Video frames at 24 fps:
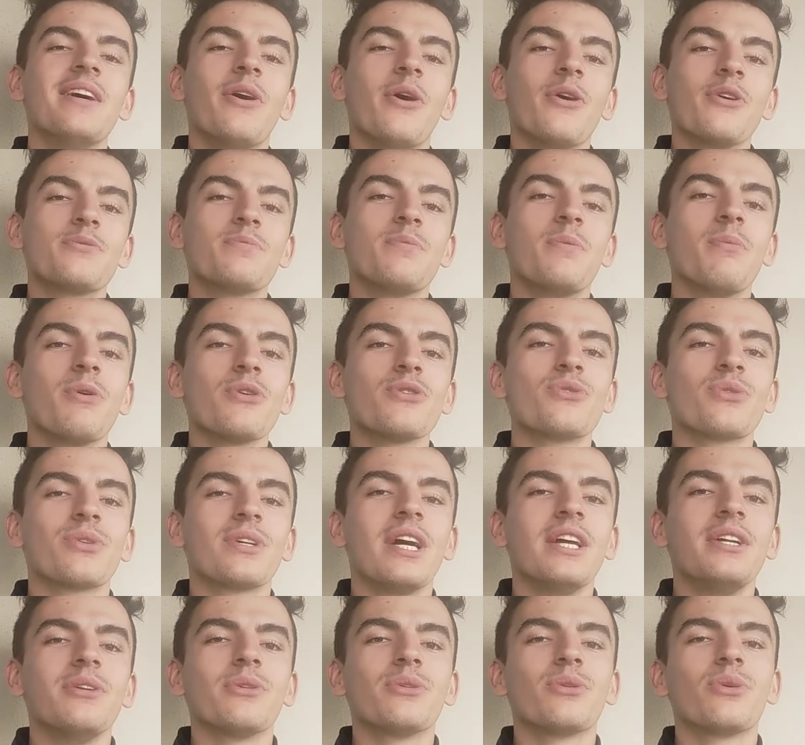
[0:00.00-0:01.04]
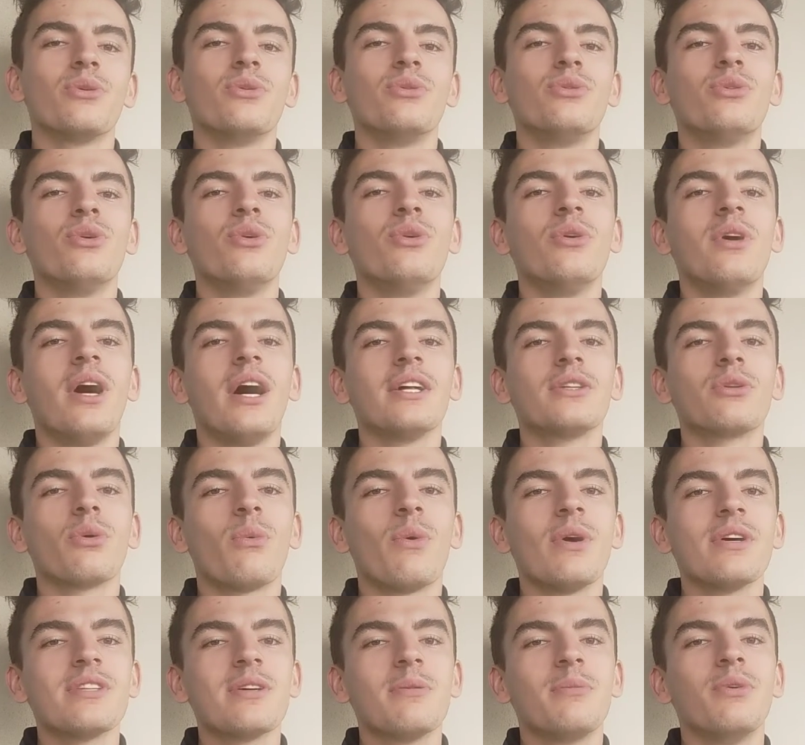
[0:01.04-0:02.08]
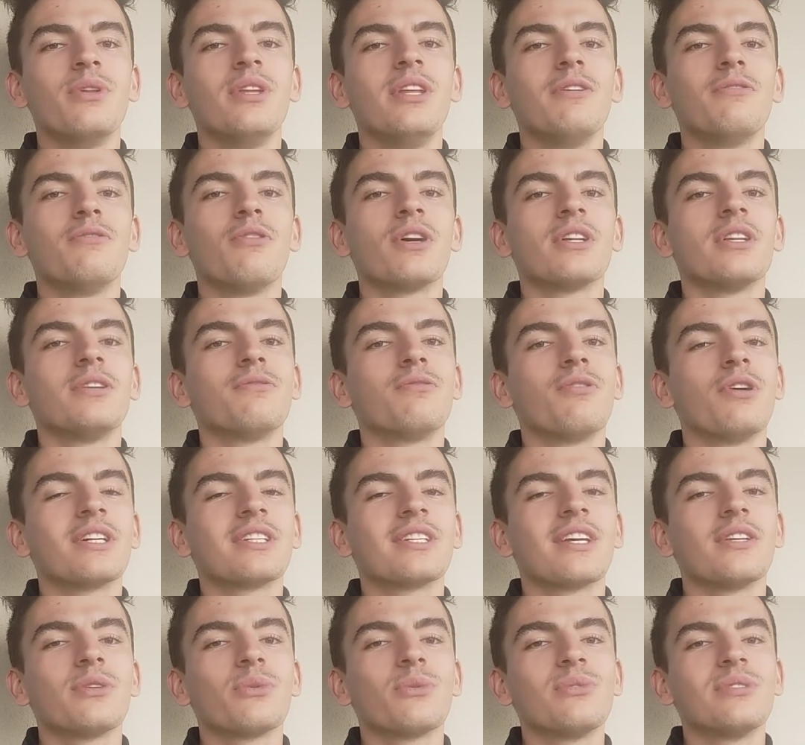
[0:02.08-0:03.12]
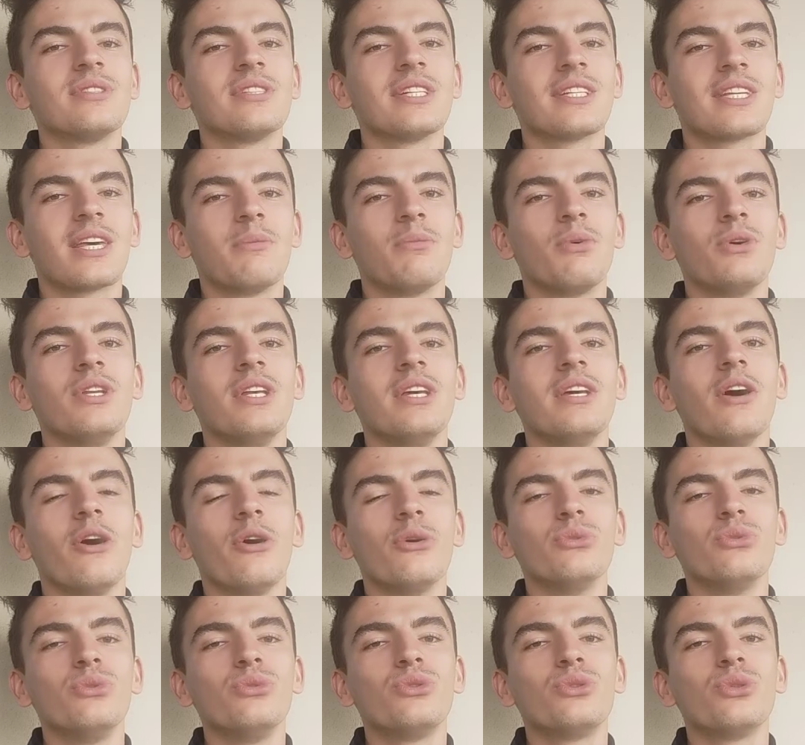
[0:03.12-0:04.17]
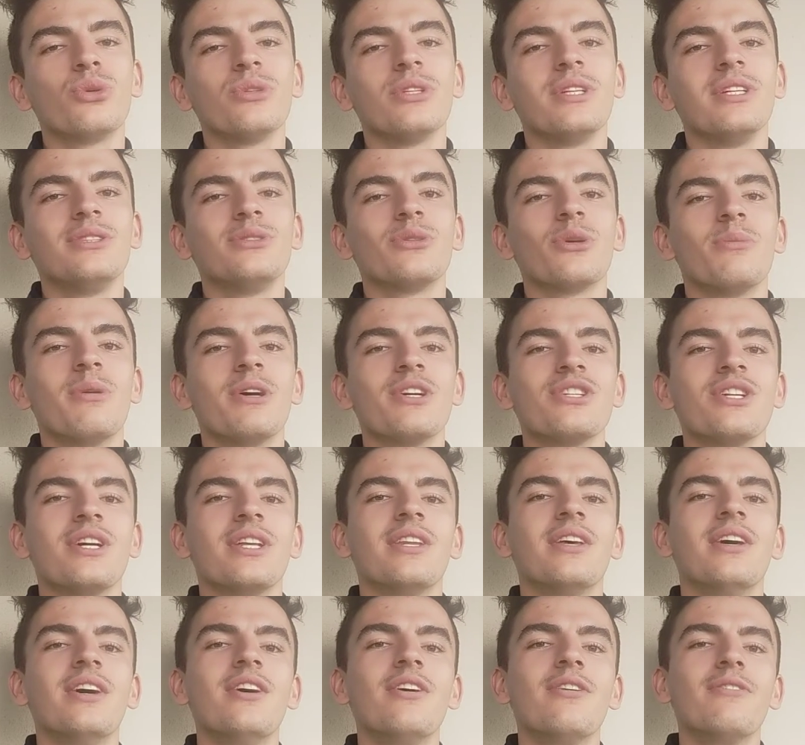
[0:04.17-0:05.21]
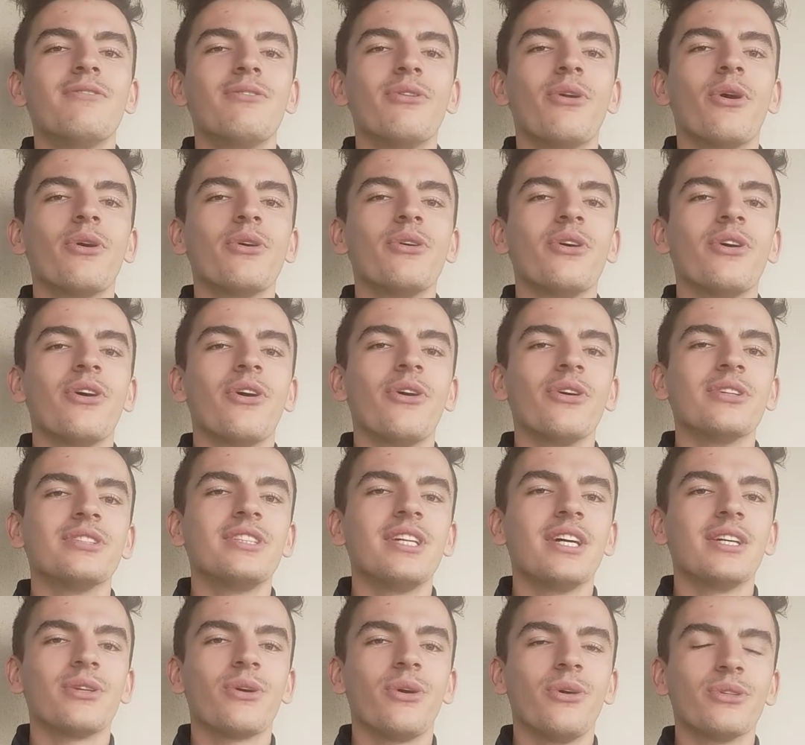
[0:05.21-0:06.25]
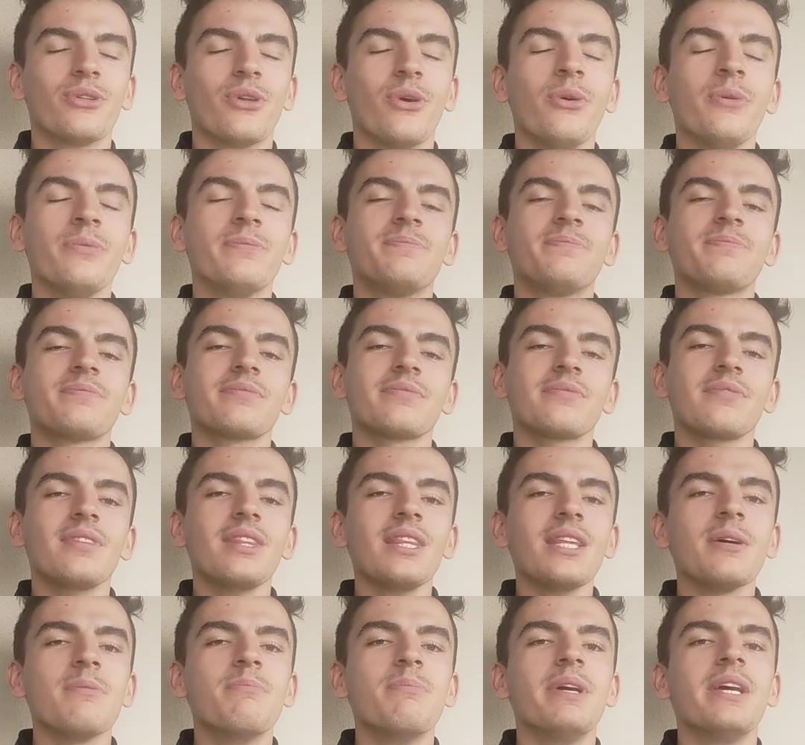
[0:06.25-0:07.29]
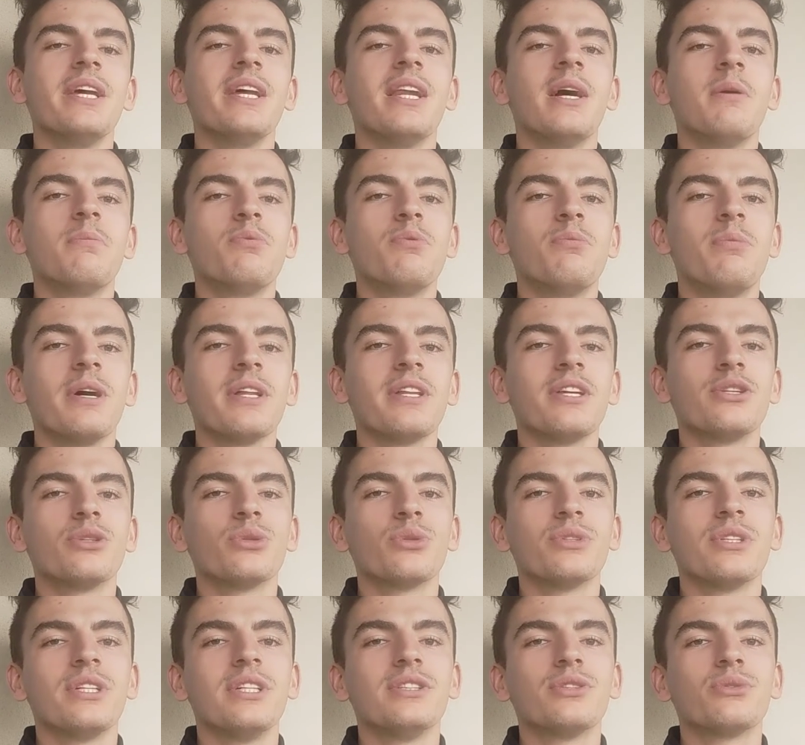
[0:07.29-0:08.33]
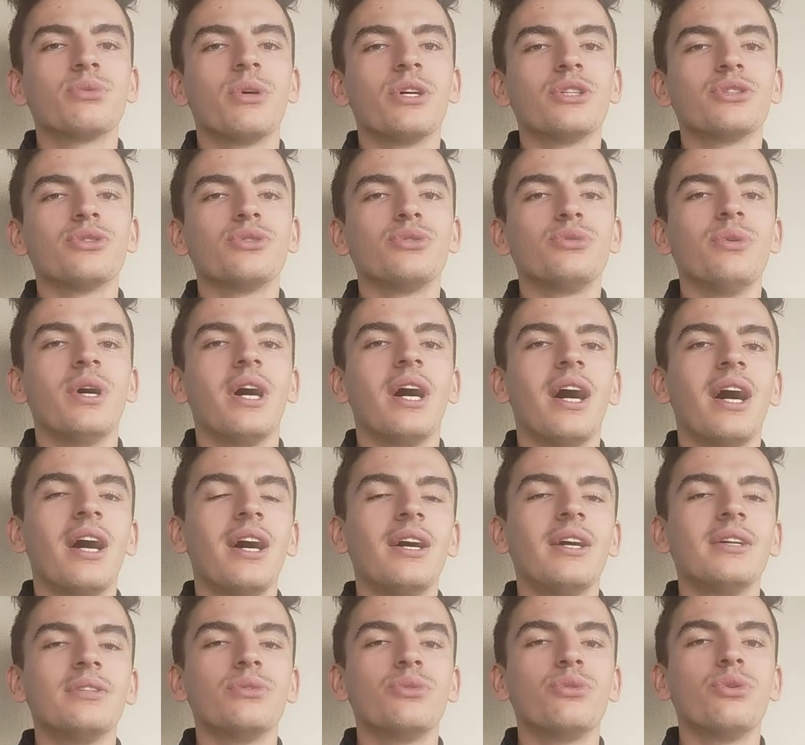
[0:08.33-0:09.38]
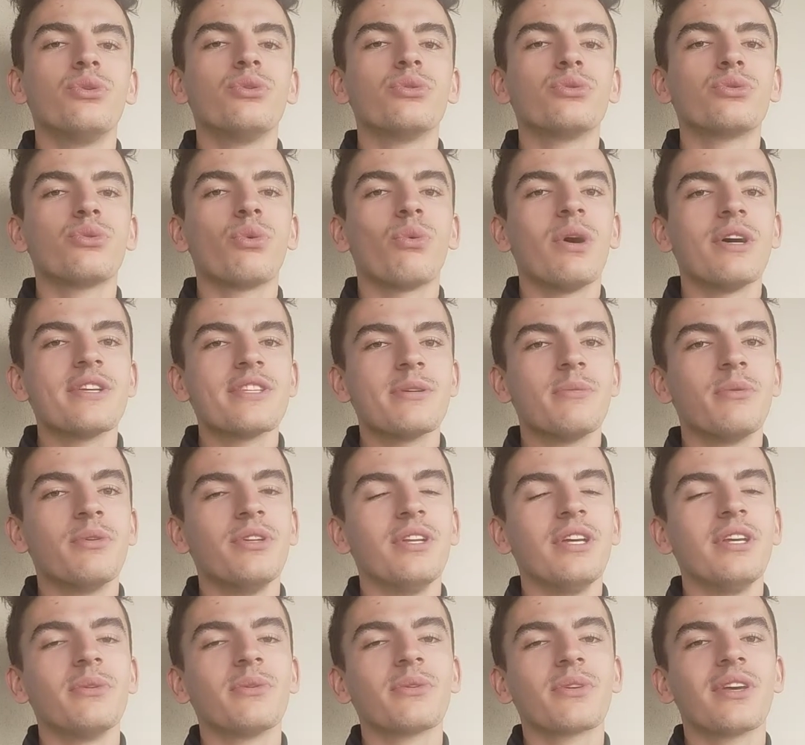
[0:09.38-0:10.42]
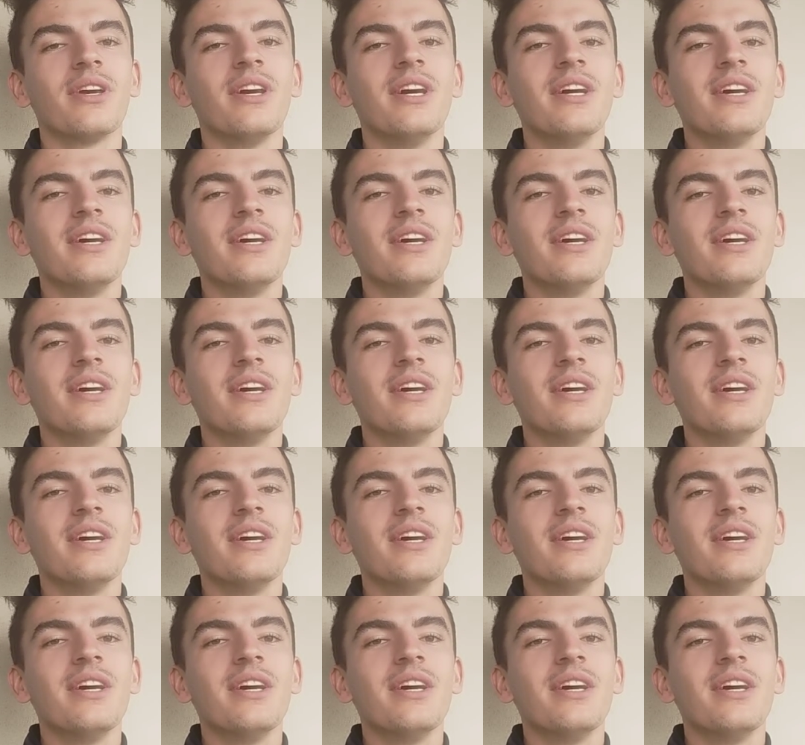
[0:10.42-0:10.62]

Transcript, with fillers: En ce moment, je gagne entre 2 à 3 abonnés, voire des fois 4 ou 5 abonnés en une journée sur ma chaîne Florian Rentier à 30 ans mais la plupart des journées, soit je suis à 1, 2 ou 3 abonnés, donc